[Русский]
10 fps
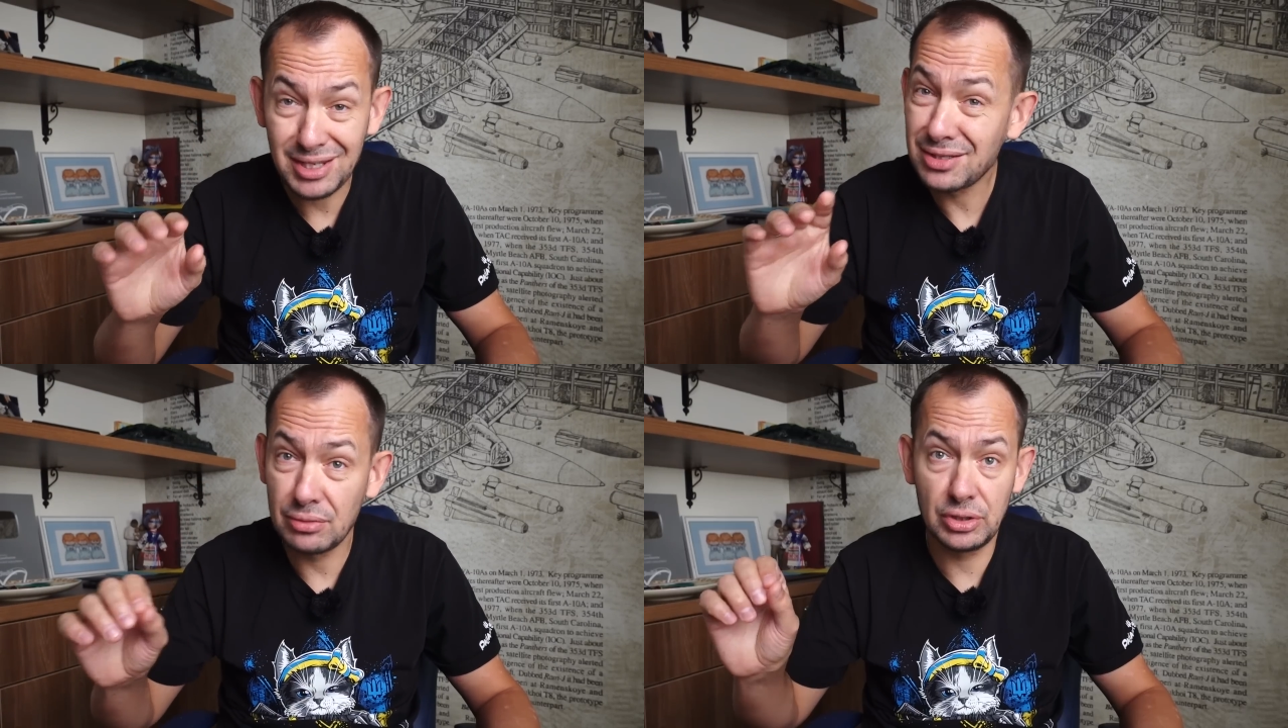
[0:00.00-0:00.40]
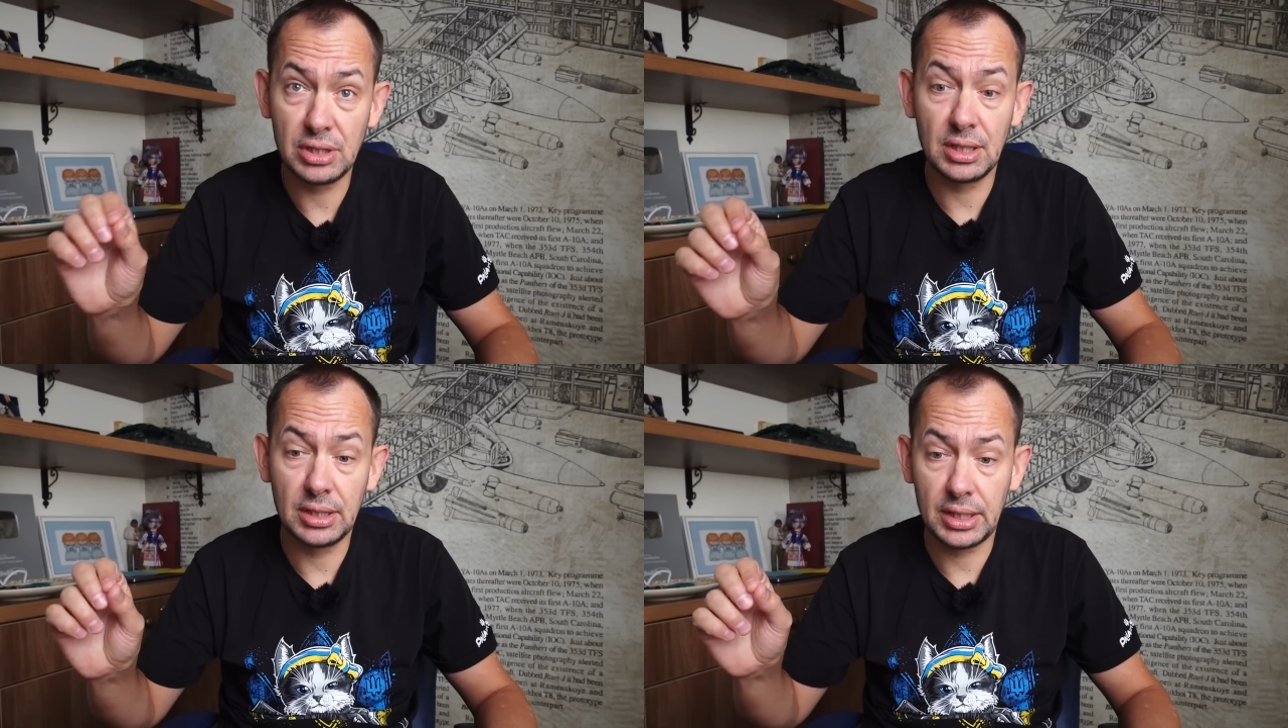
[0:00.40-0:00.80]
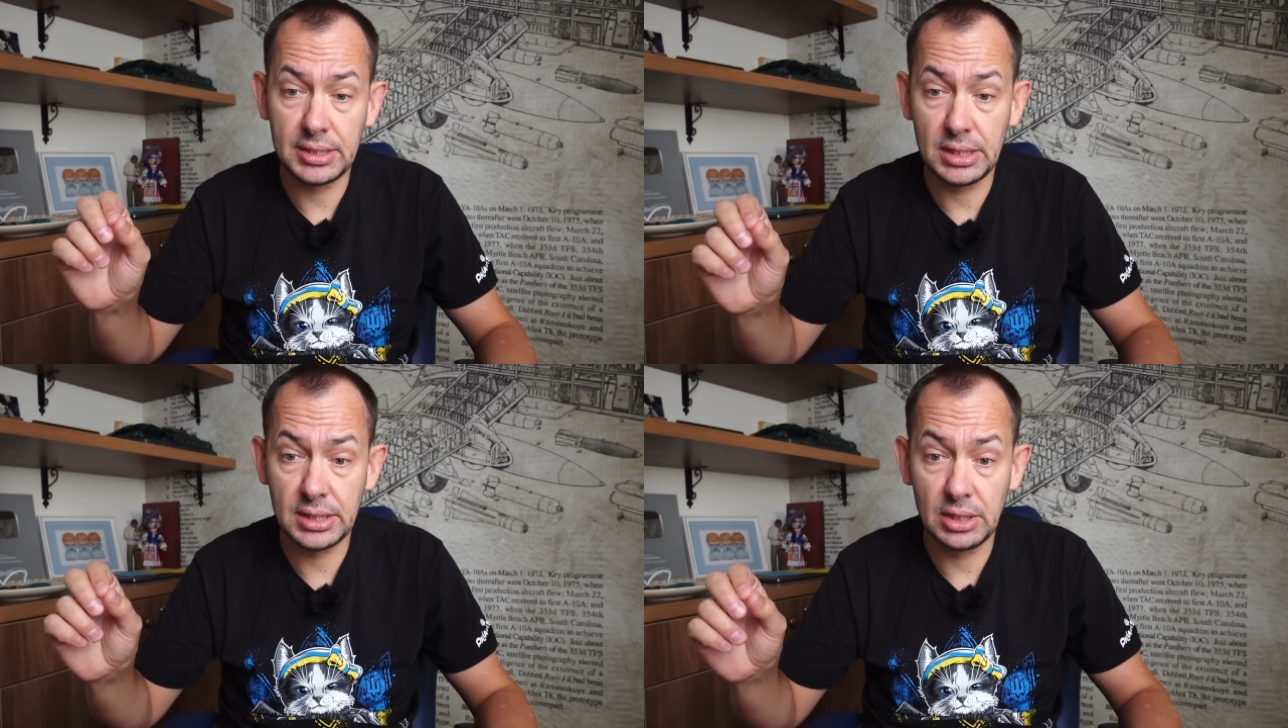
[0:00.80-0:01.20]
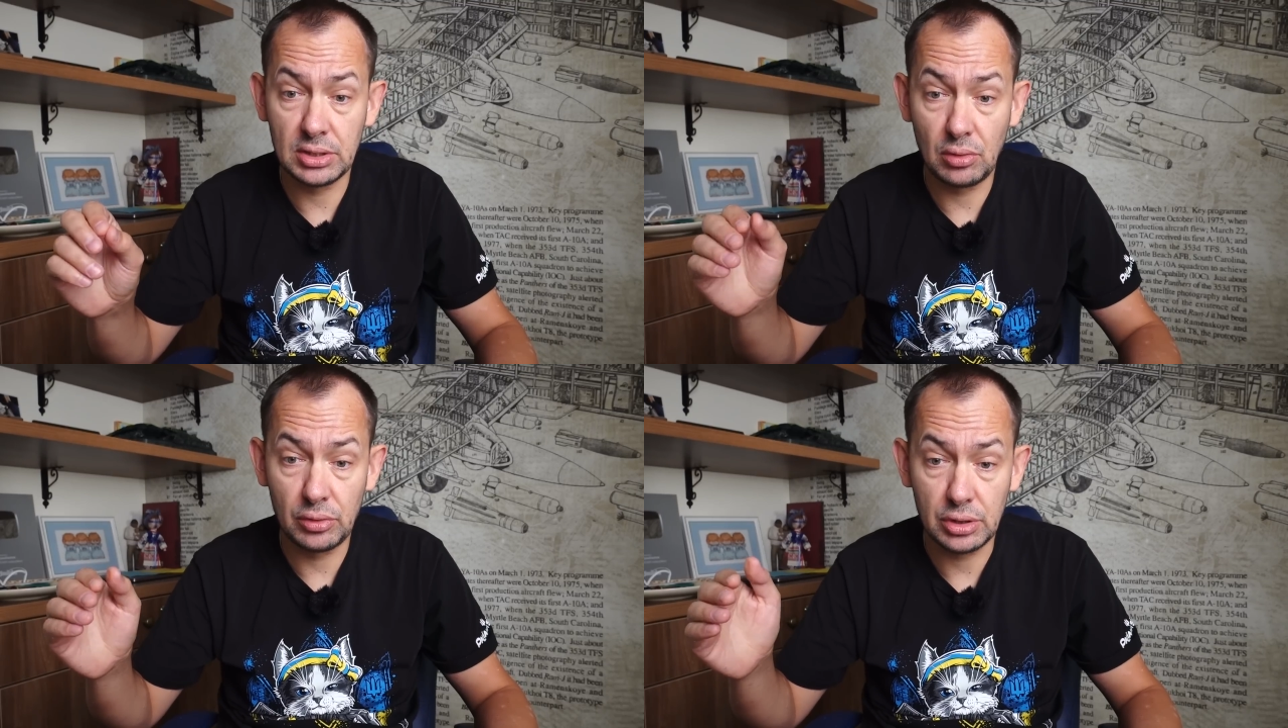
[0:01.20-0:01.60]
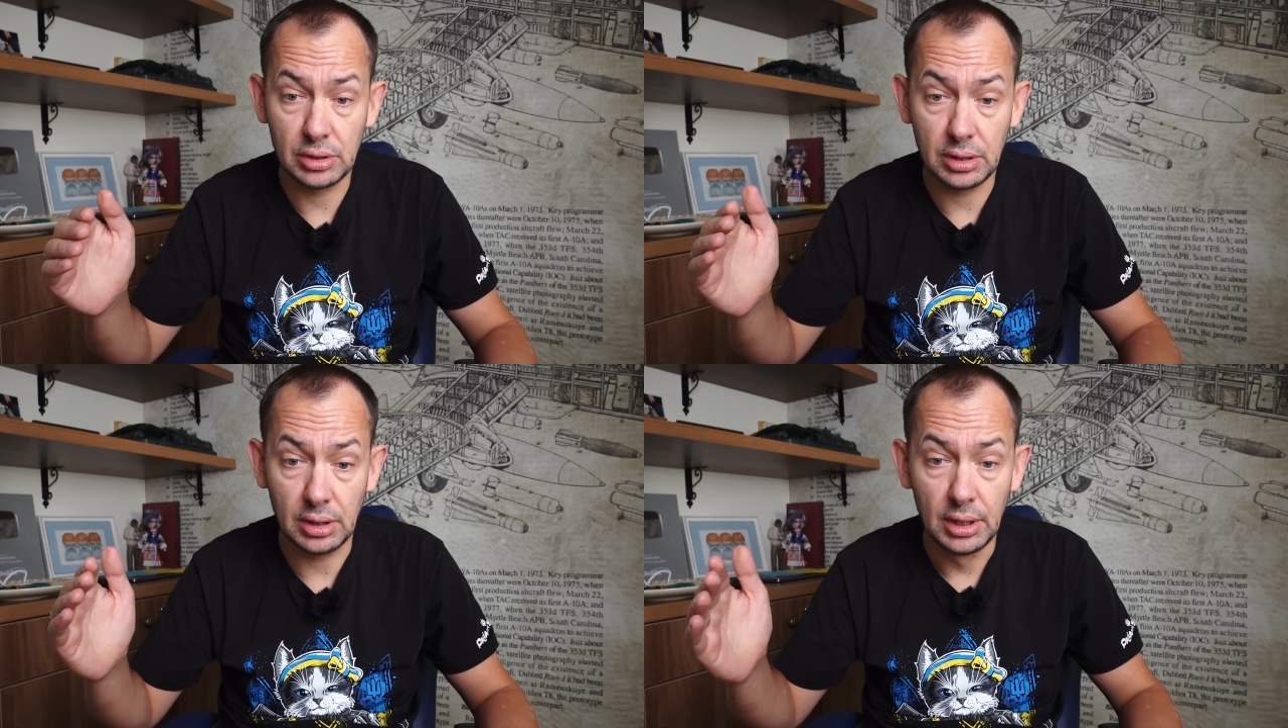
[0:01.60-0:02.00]
исключительно российские
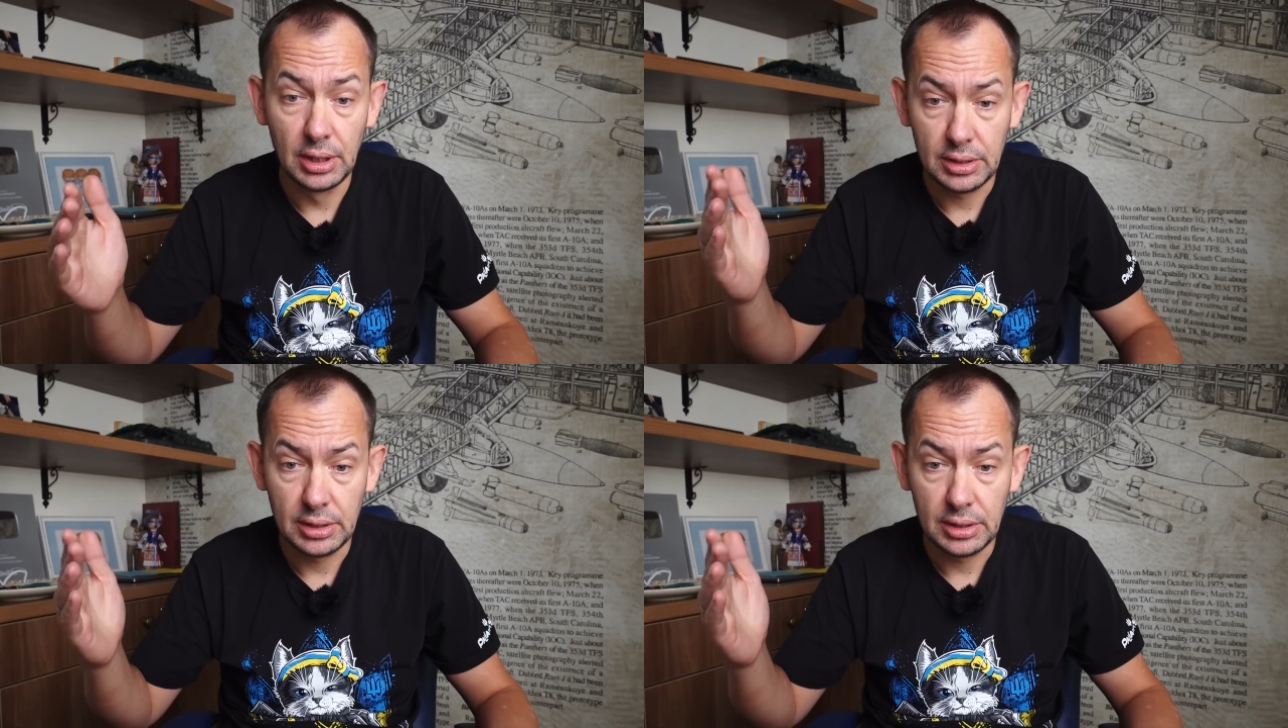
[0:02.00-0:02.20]
источники.